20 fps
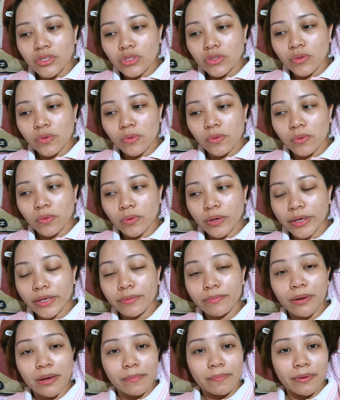So,
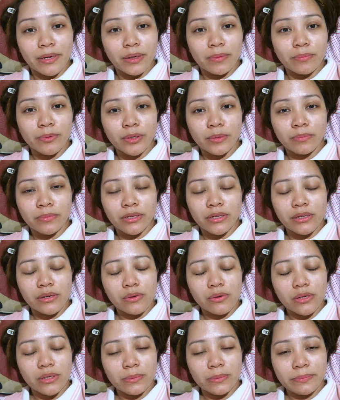ayun mga pala, minum na rin
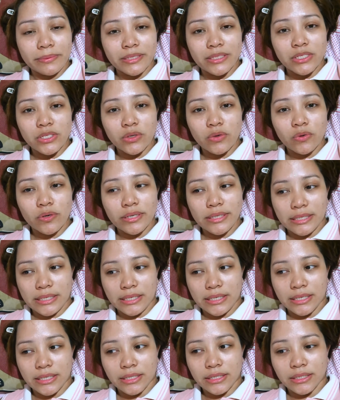ako ng meds ko
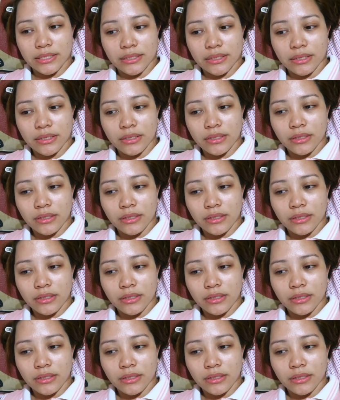kanina.